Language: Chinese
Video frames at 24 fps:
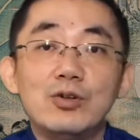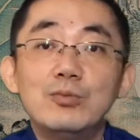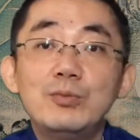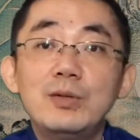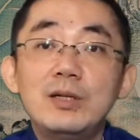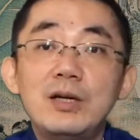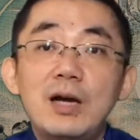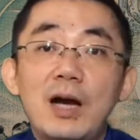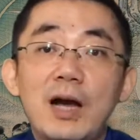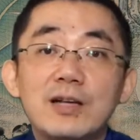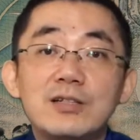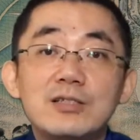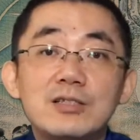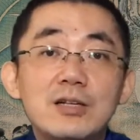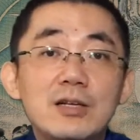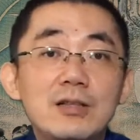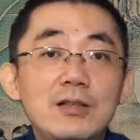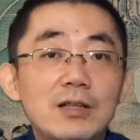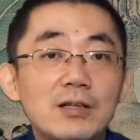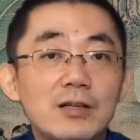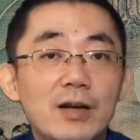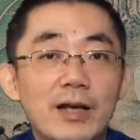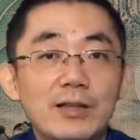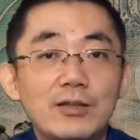梦海真
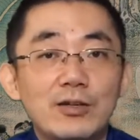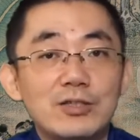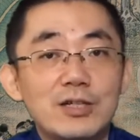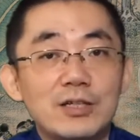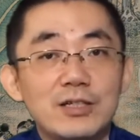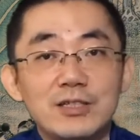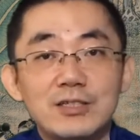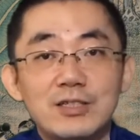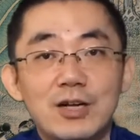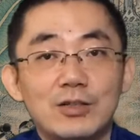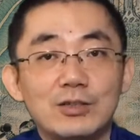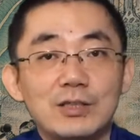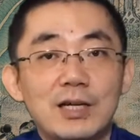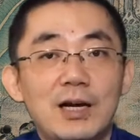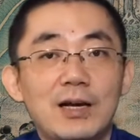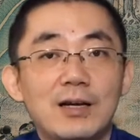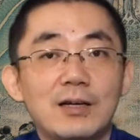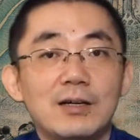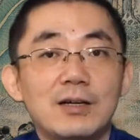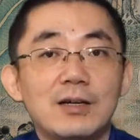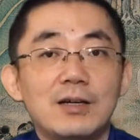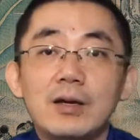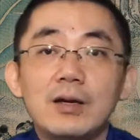的来到这里找他，